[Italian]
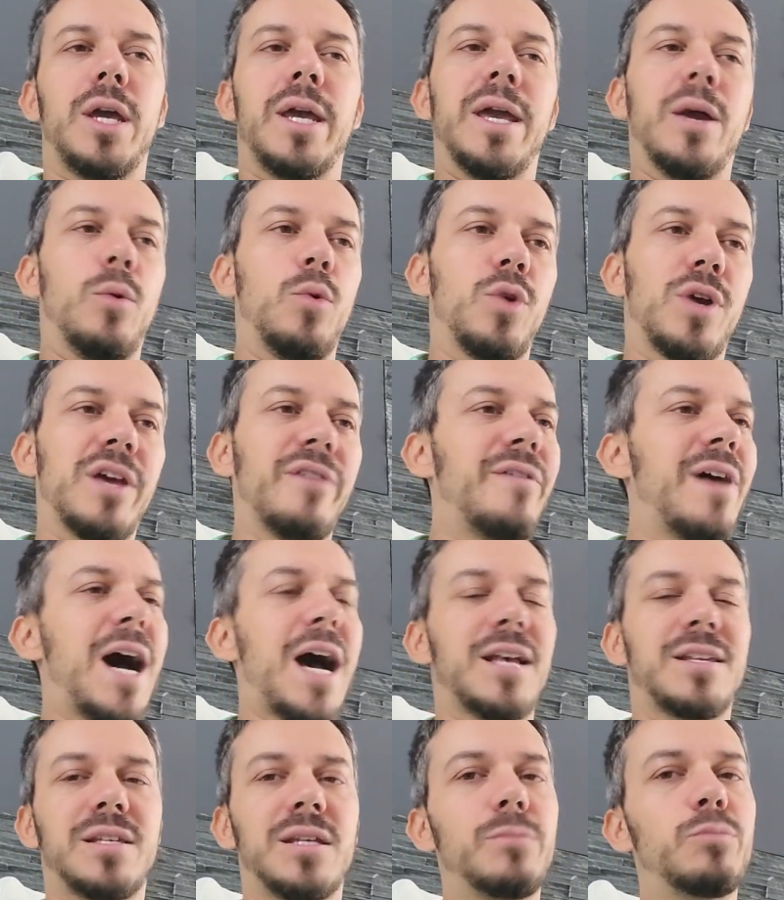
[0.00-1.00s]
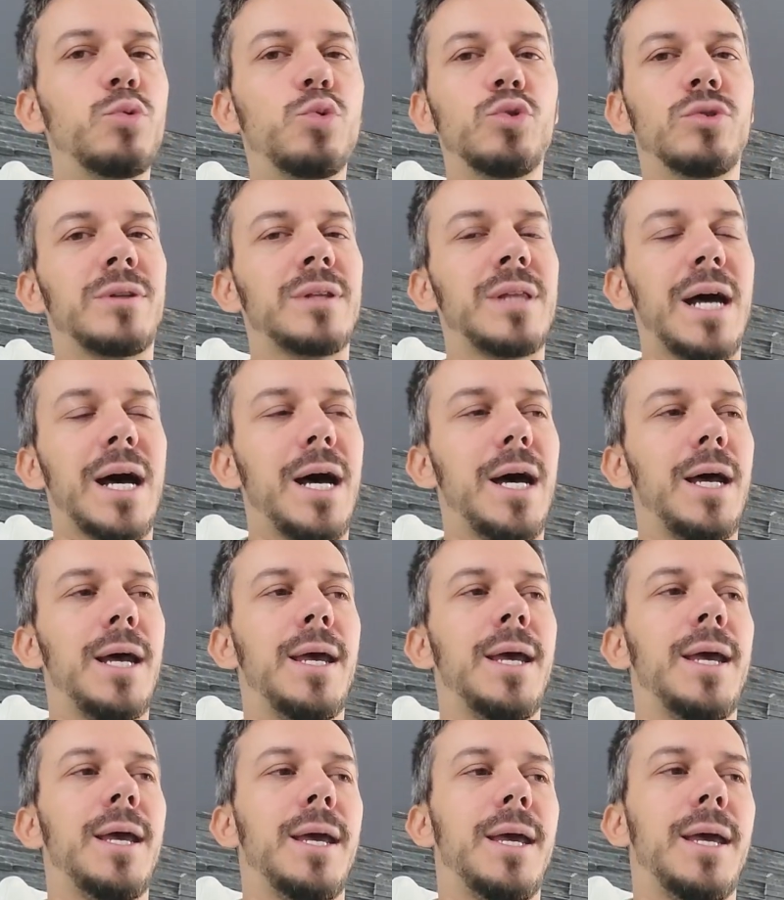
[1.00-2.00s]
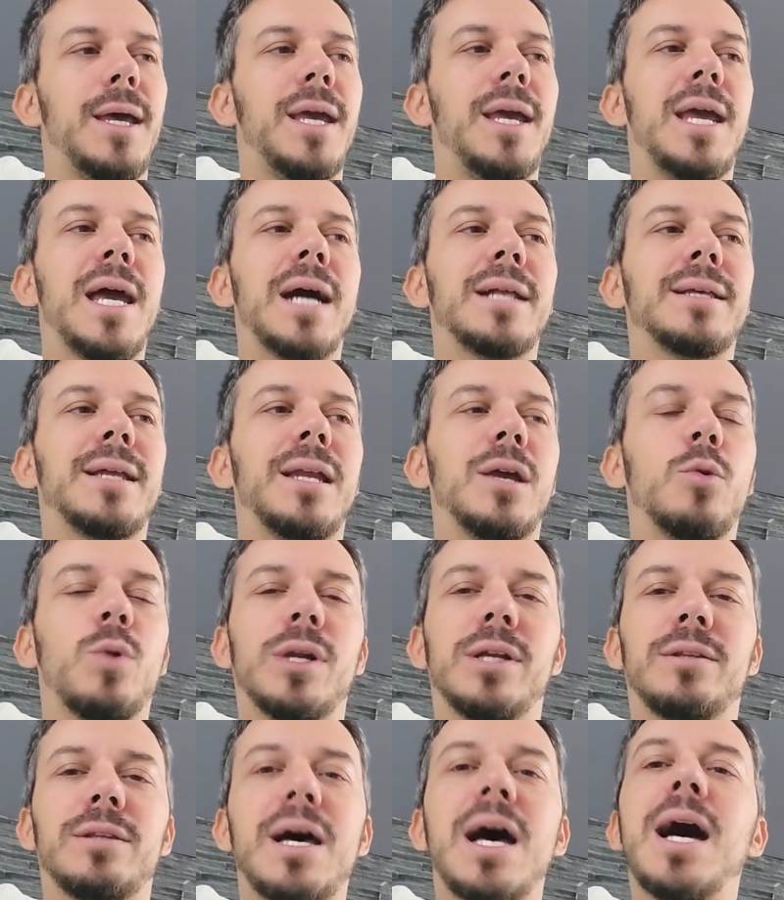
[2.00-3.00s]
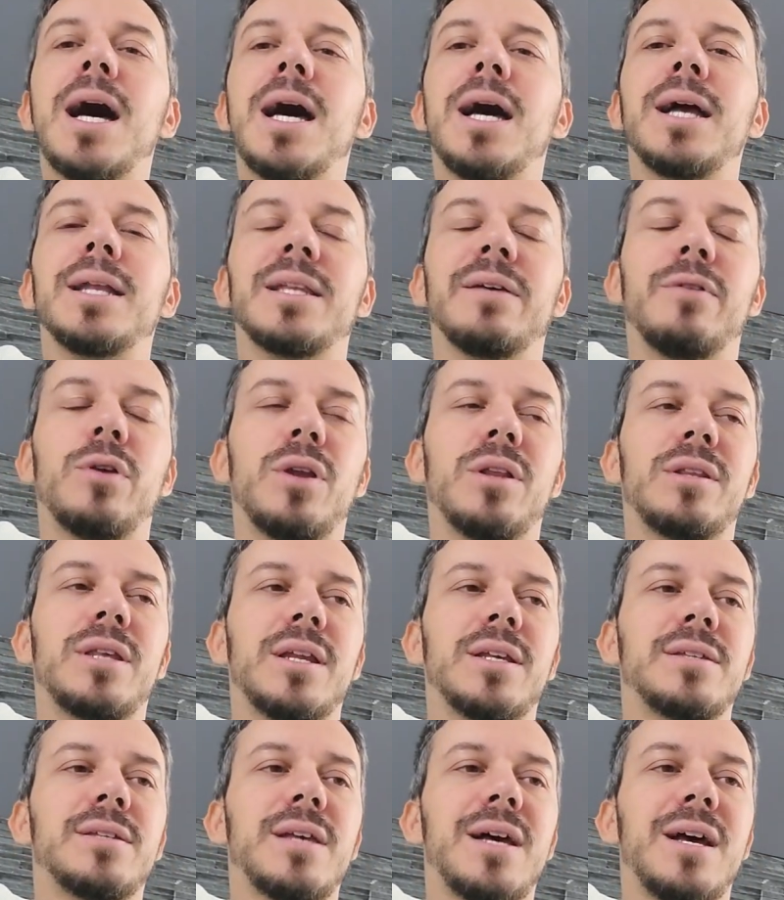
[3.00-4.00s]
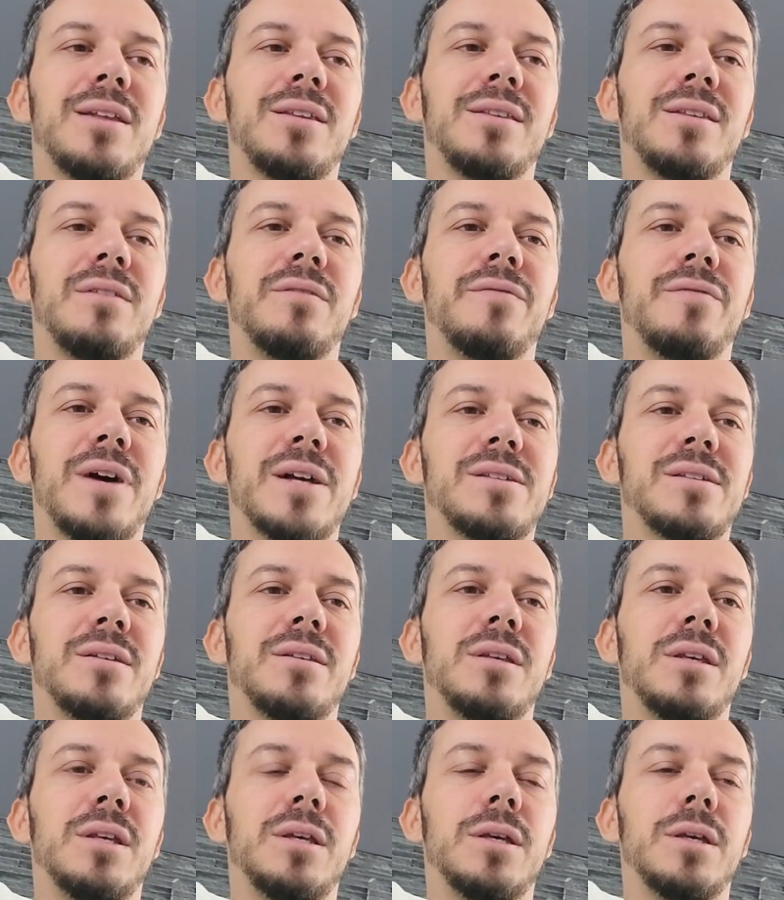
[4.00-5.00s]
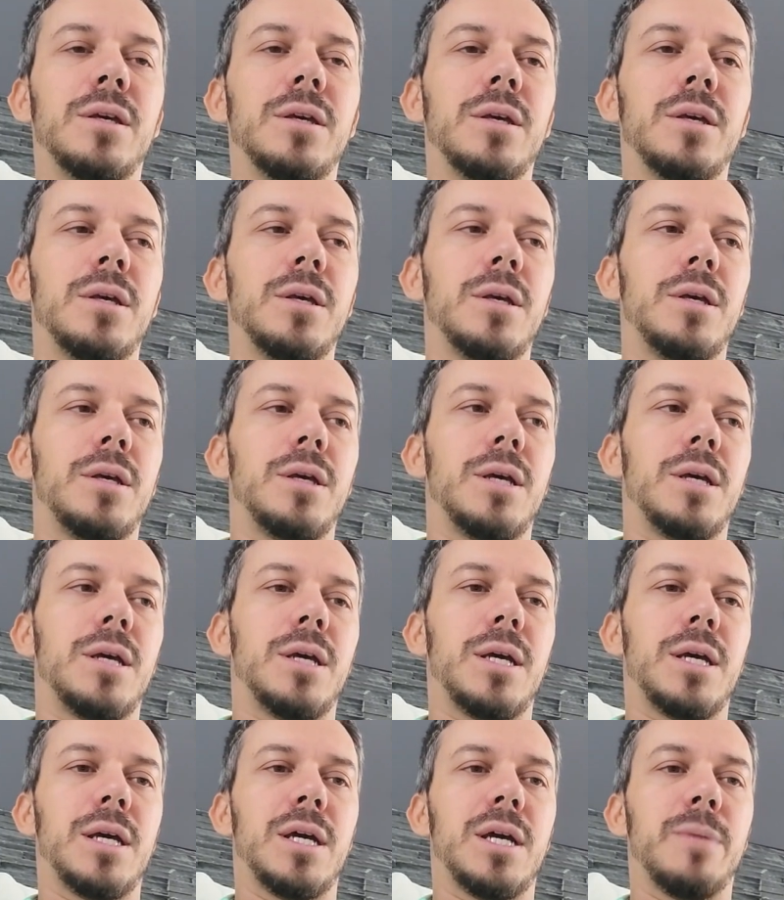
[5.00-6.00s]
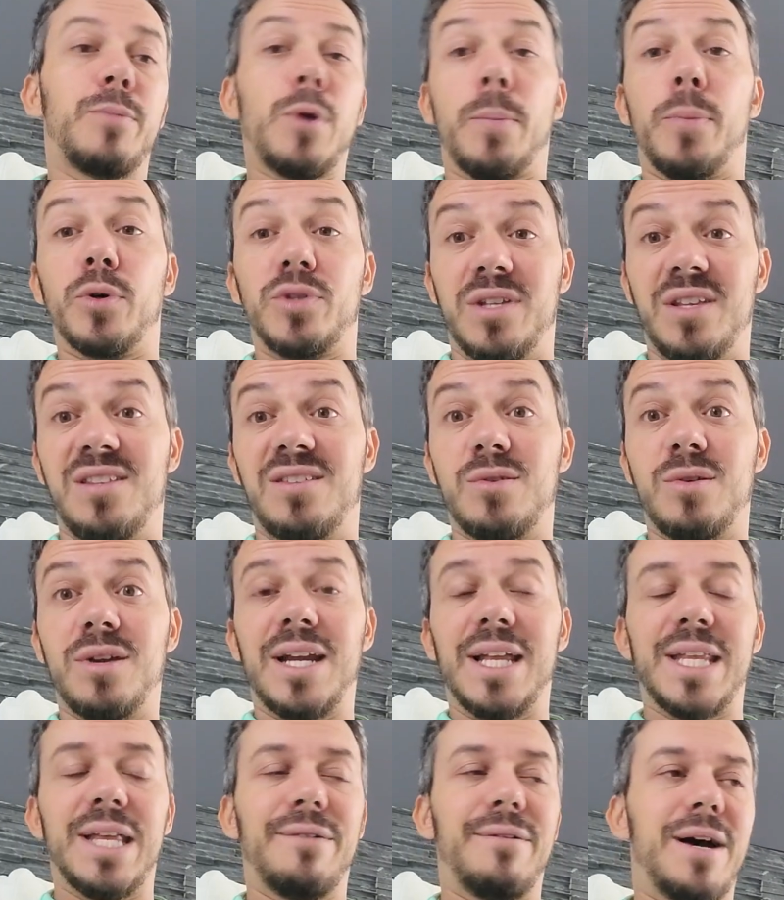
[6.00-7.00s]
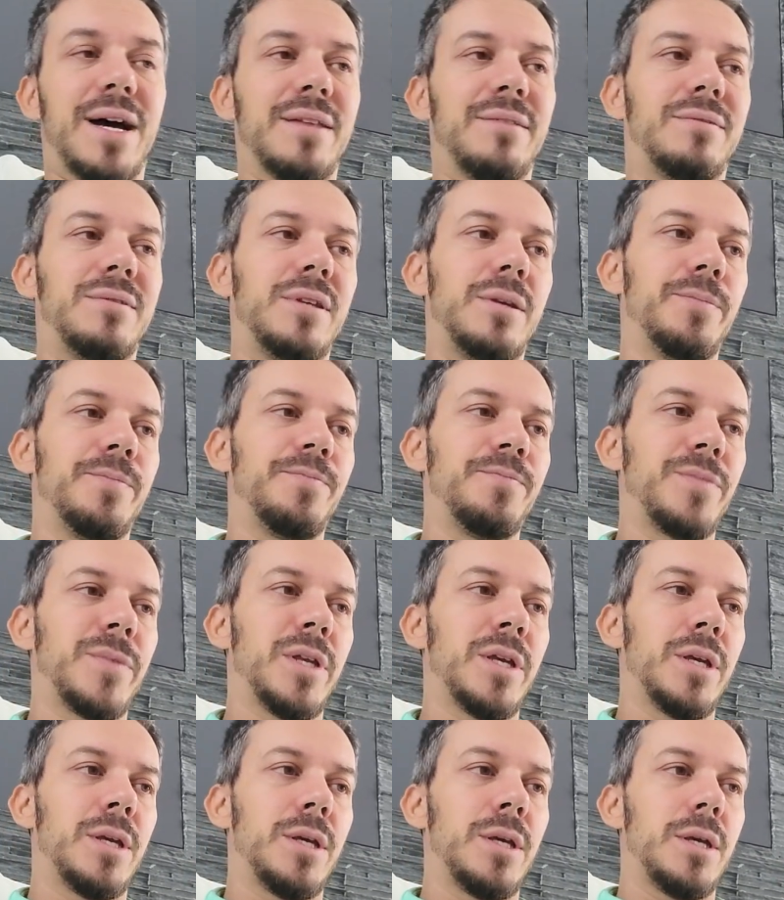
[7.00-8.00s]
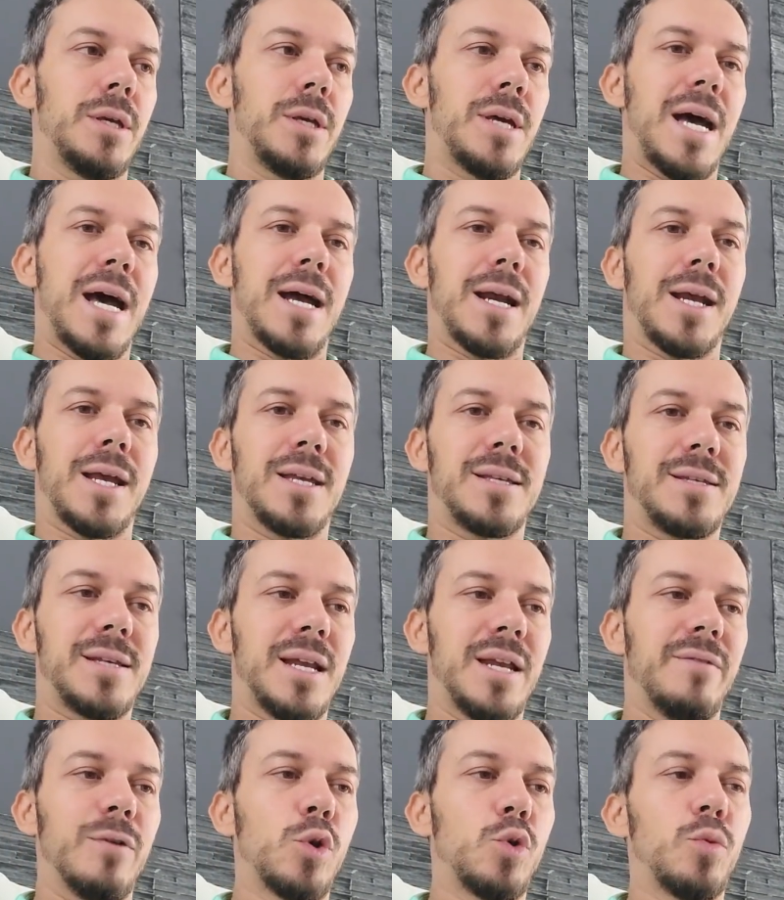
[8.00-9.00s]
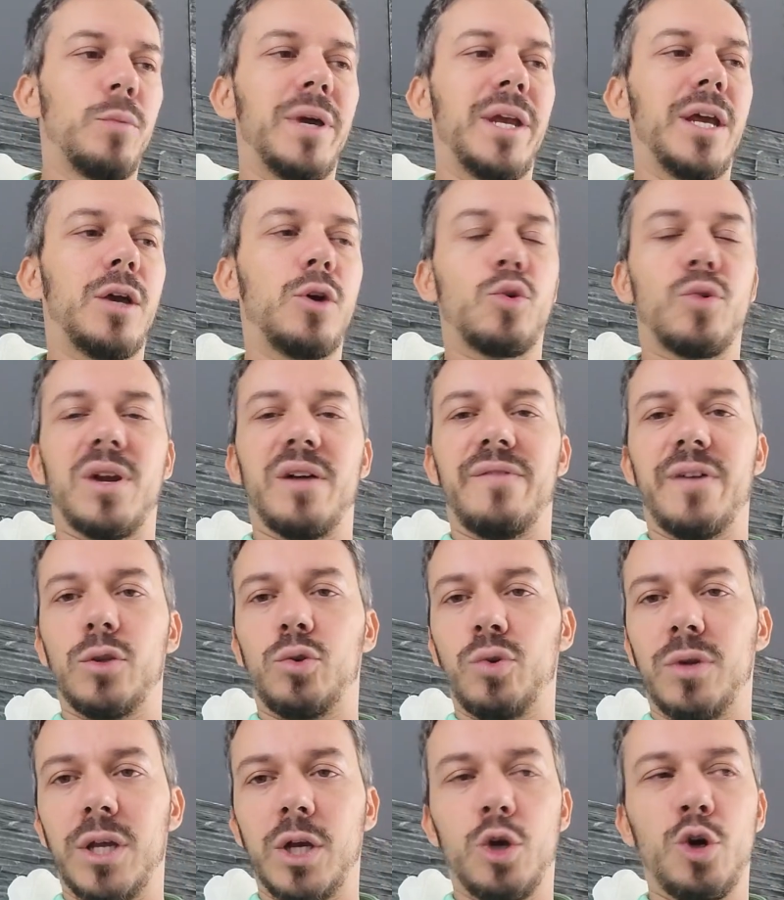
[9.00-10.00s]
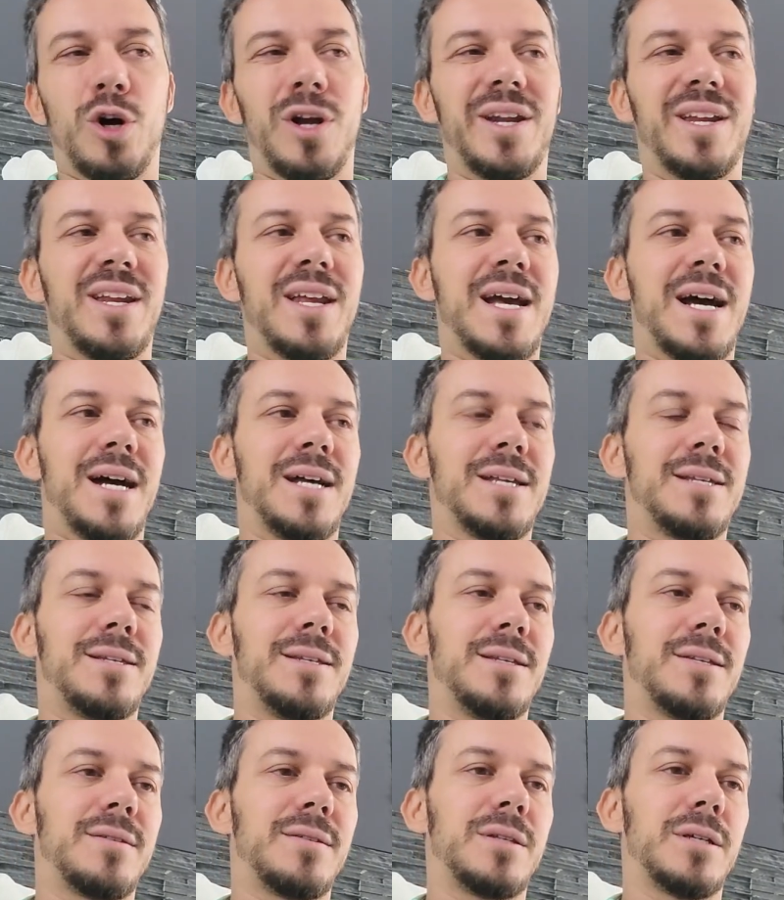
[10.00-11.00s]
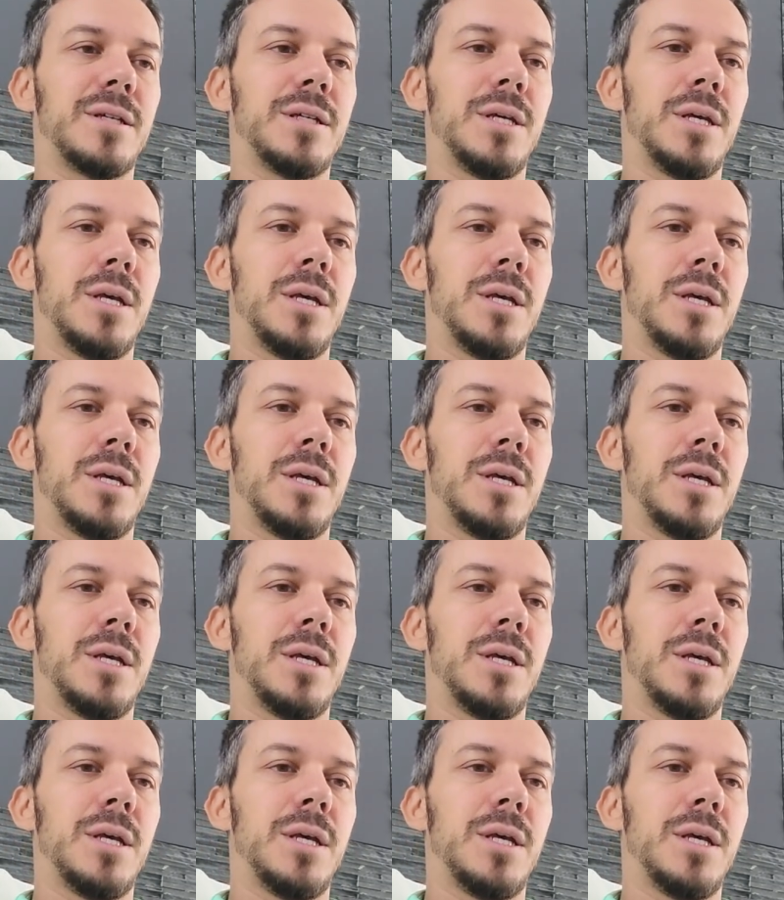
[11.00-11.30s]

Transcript: è uno che va, si butta e ha delle qualità davvero interessanti in fase di eh, proposizione là davanti, anche se a livello numerico non ha fatto né gol né assist.